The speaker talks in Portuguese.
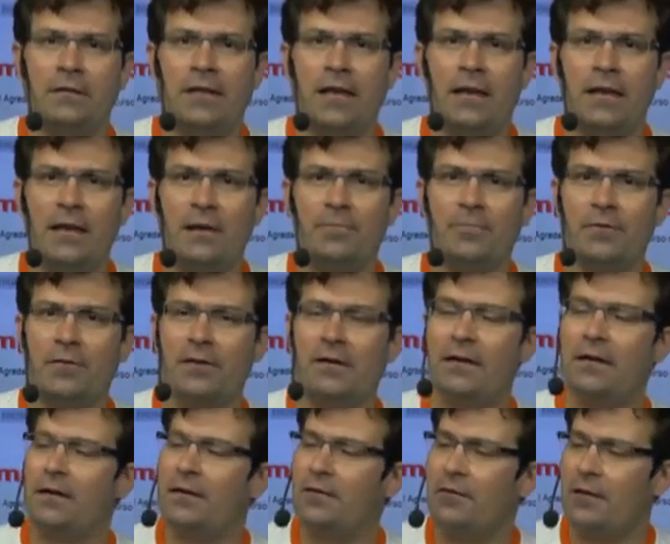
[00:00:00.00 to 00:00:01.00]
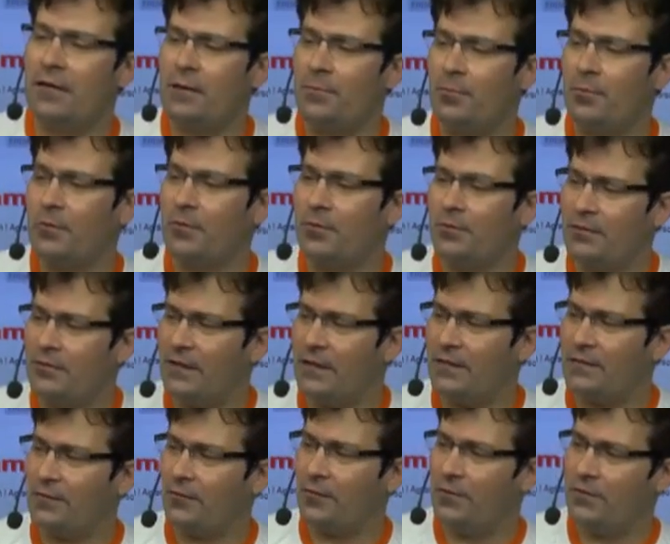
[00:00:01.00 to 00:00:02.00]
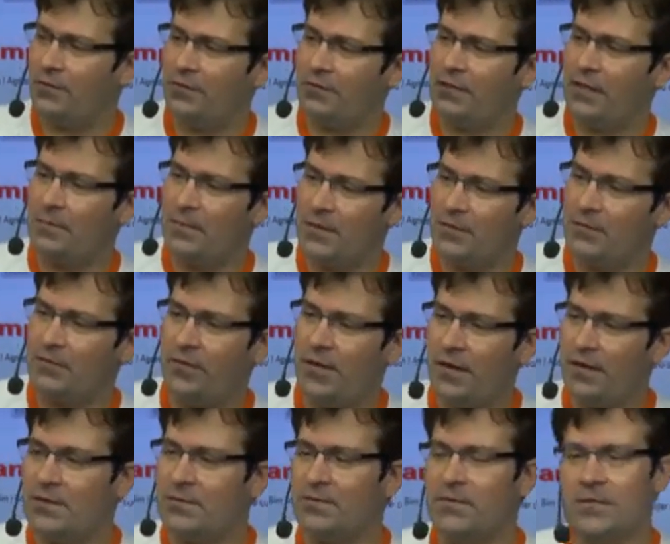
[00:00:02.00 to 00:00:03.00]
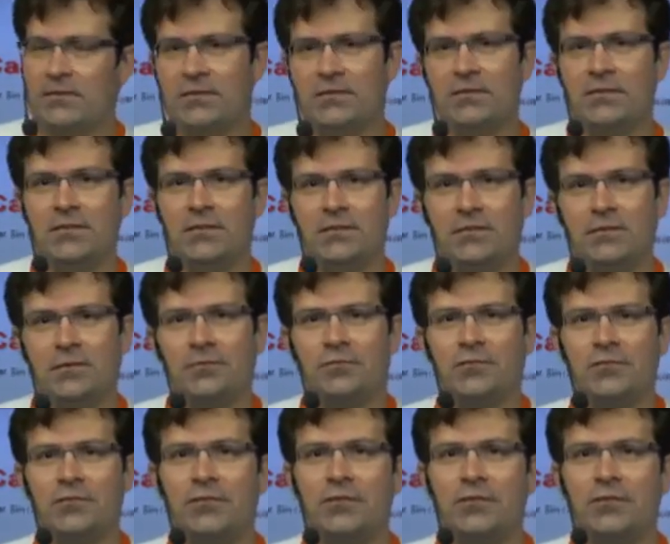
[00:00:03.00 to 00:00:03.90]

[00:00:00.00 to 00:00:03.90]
Na época, eu lembro que eu até solicitei umas férias vencidas que eu